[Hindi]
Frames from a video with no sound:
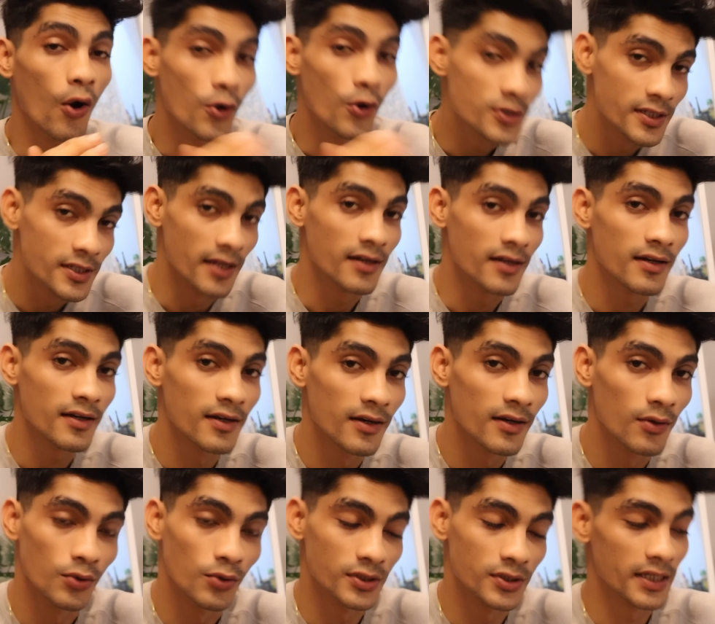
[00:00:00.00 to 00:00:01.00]
उस दिन
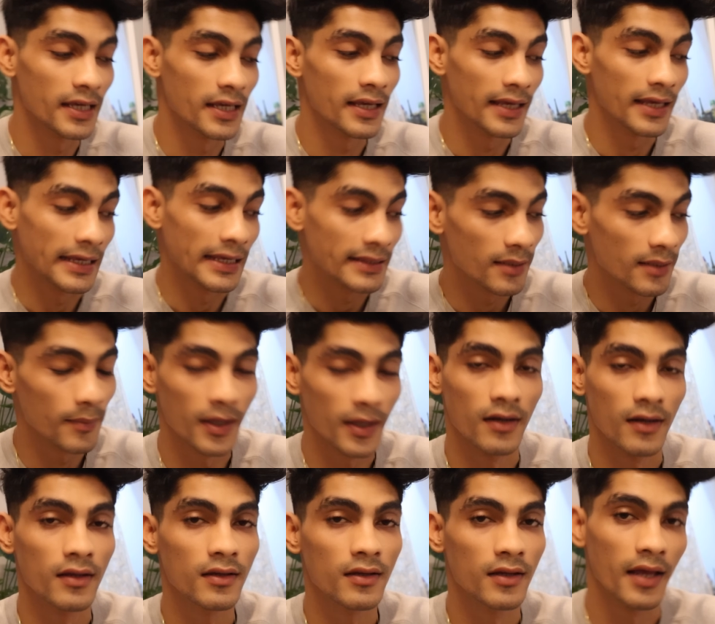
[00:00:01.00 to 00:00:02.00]
उसके एक दिन
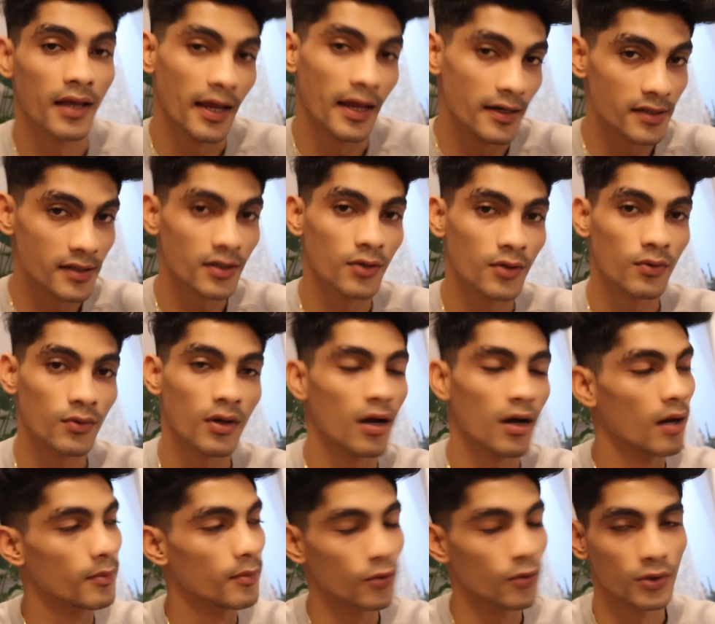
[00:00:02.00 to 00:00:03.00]
पहले एडिट करूँगा
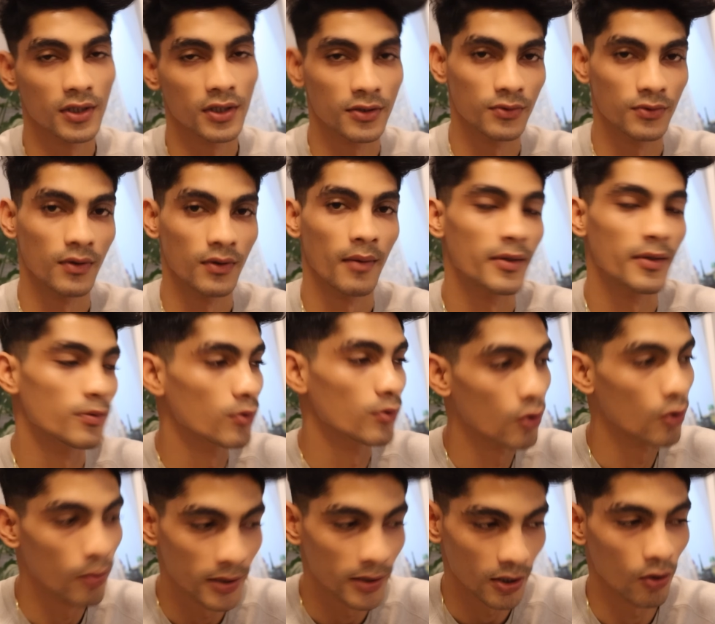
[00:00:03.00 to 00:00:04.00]
अपलोड कर दूंगा मैं तुम
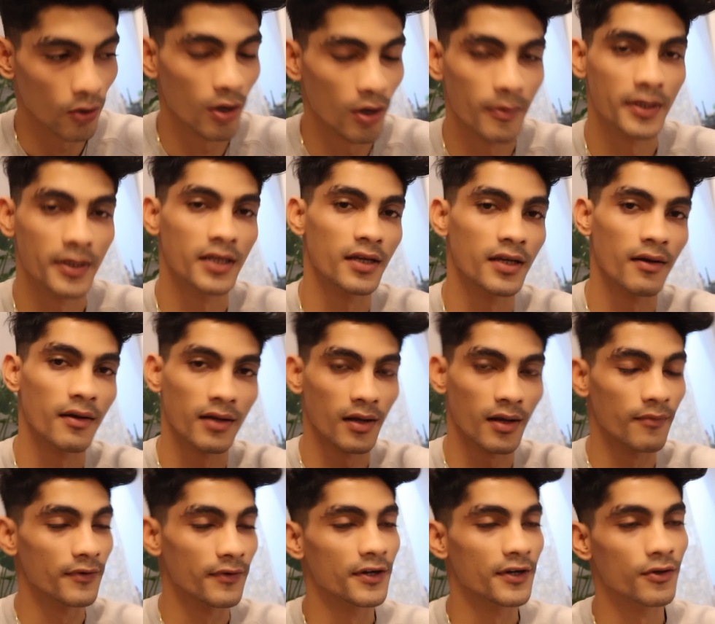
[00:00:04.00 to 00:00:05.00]
लोगों को बताऊँगा भी नहीं कि
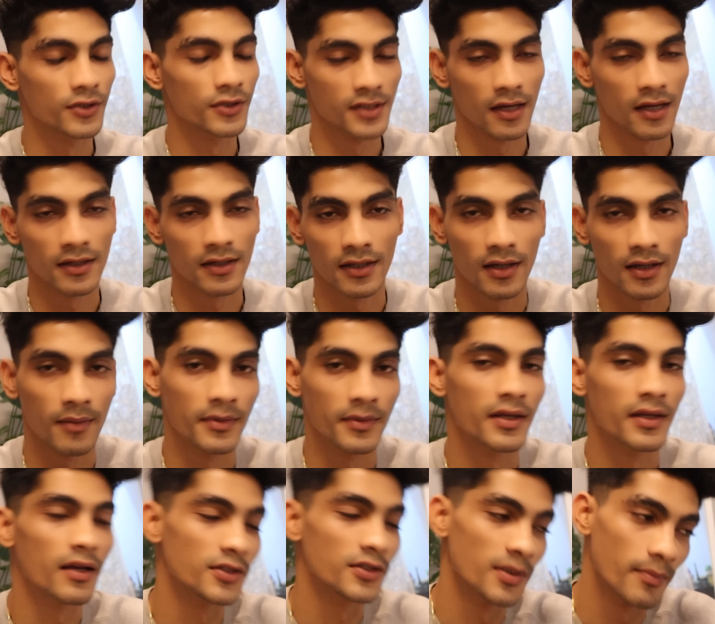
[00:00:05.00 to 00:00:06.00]
कब वीडियोज़ आ रही हैं कब
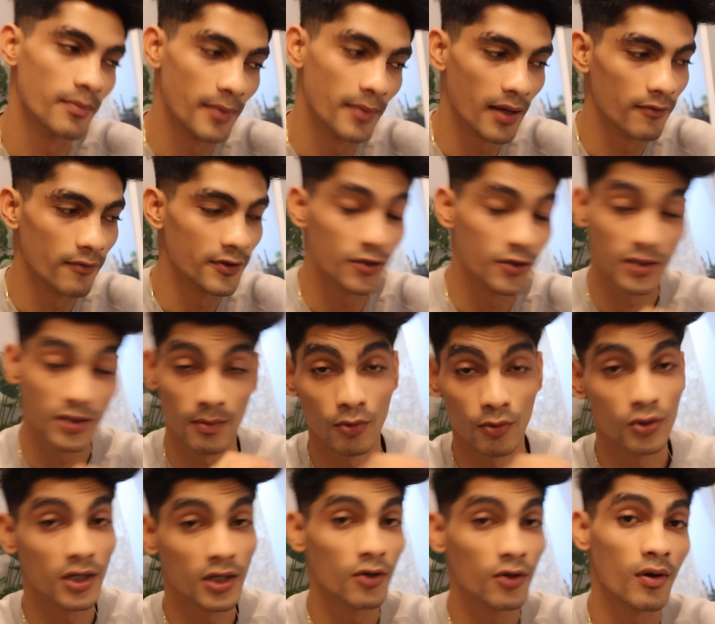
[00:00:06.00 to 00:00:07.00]
नहीं जब मैं वीडियोज़
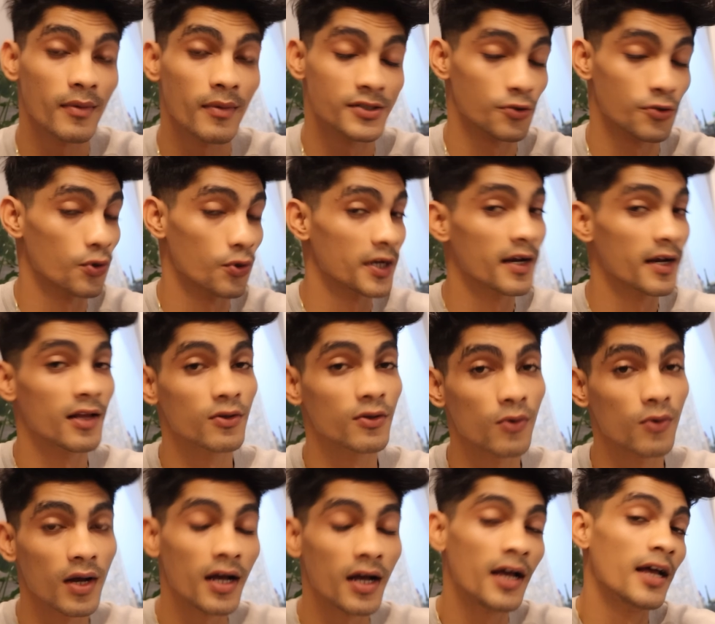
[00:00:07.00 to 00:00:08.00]
अपलोड करूँगा मैं स्टोरी डाल
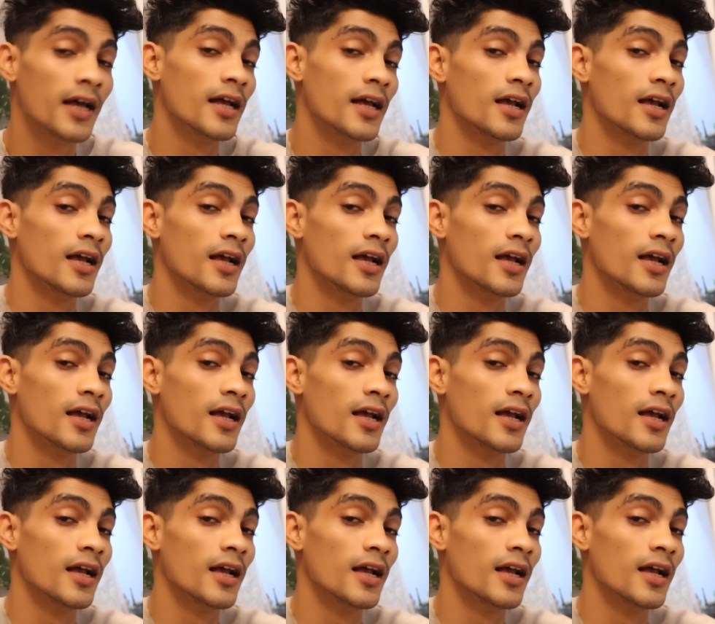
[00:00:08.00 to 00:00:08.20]
दूँगा